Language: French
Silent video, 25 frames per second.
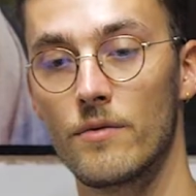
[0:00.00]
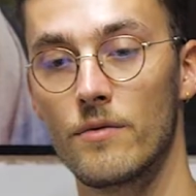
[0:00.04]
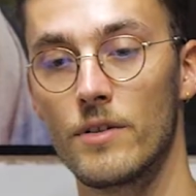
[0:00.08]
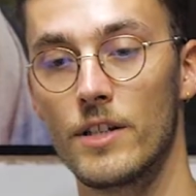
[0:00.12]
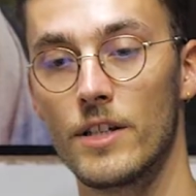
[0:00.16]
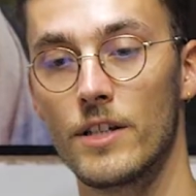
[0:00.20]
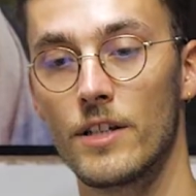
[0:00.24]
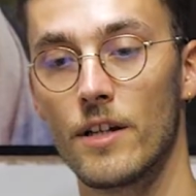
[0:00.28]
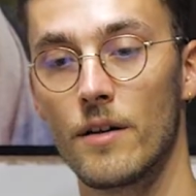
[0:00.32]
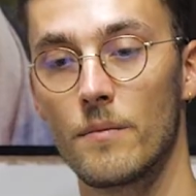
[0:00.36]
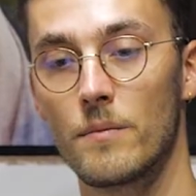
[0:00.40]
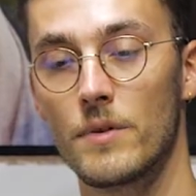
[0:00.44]

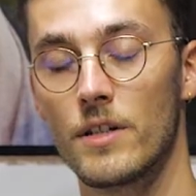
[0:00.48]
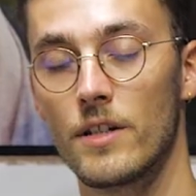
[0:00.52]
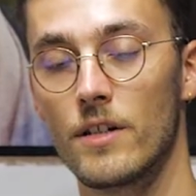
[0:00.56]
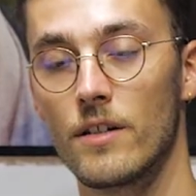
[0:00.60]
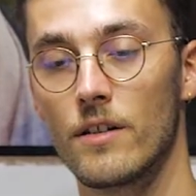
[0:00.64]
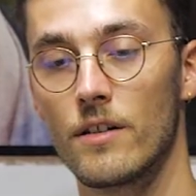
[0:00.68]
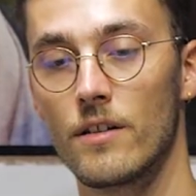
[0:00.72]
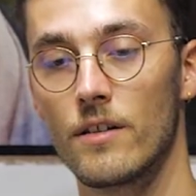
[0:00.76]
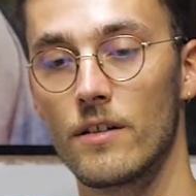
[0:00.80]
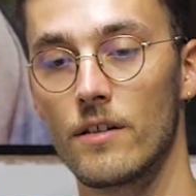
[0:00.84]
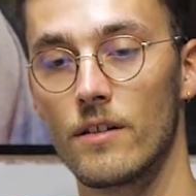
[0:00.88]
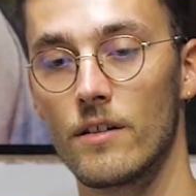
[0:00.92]
filles Camille
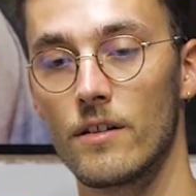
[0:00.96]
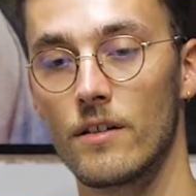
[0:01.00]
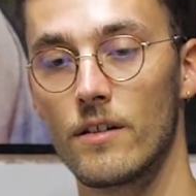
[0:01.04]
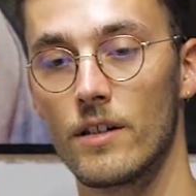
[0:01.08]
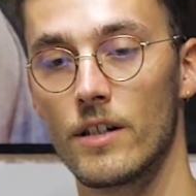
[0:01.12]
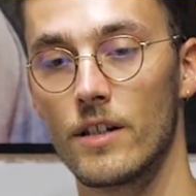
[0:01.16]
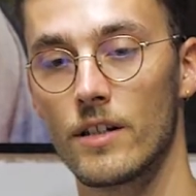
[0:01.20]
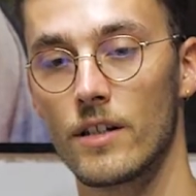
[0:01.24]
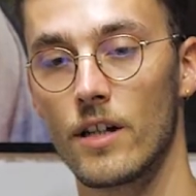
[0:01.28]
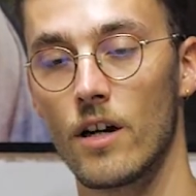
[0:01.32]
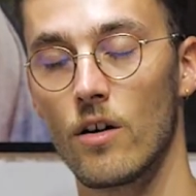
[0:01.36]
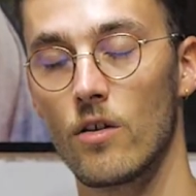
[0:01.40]

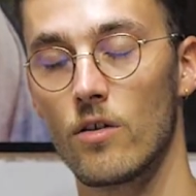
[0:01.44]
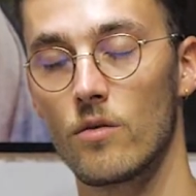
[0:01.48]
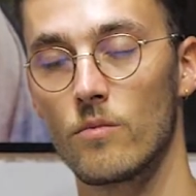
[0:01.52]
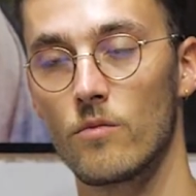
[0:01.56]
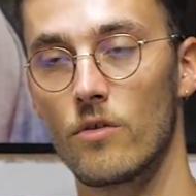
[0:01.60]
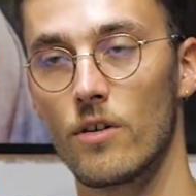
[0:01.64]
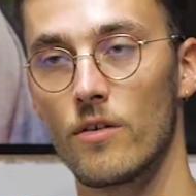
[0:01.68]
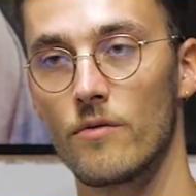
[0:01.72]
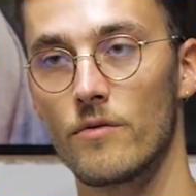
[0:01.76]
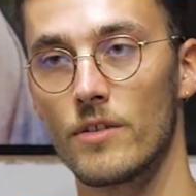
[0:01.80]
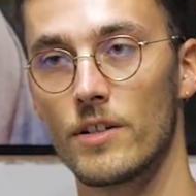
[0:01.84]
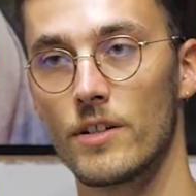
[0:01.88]
et, et Carole
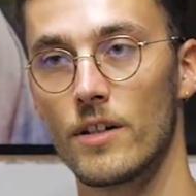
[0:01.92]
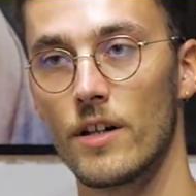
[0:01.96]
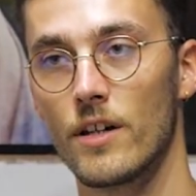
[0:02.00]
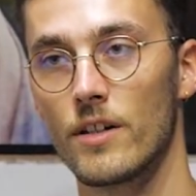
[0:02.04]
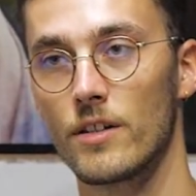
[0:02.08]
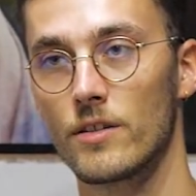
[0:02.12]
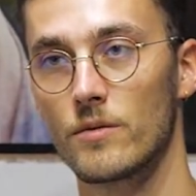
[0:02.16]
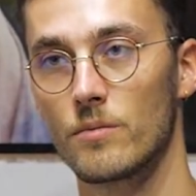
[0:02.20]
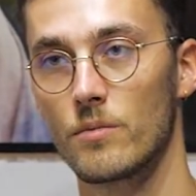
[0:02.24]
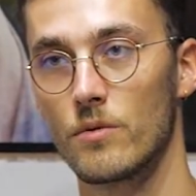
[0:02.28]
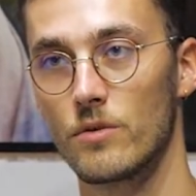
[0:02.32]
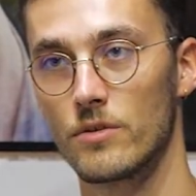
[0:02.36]
m'ont invité à
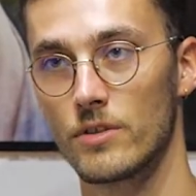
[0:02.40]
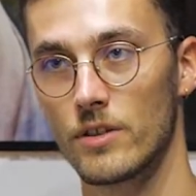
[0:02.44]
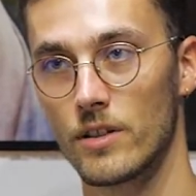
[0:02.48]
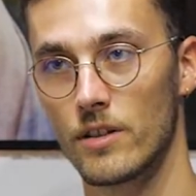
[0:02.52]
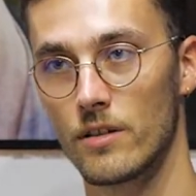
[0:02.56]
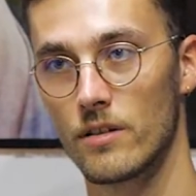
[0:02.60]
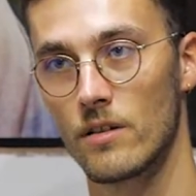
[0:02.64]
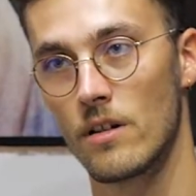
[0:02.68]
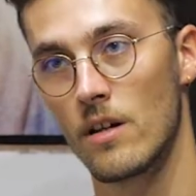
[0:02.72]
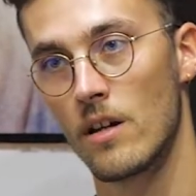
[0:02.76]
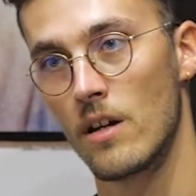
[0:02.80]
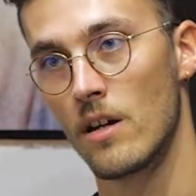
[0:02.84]

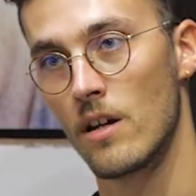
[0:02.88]
exposer.